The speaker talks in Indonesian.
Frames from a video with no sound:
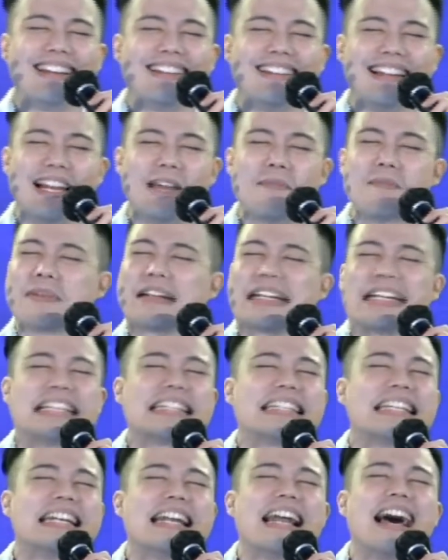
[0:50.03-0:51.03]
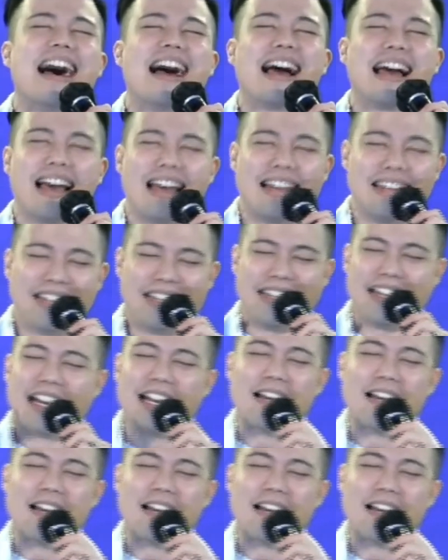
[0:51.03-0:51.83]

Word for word: dalam ketenangan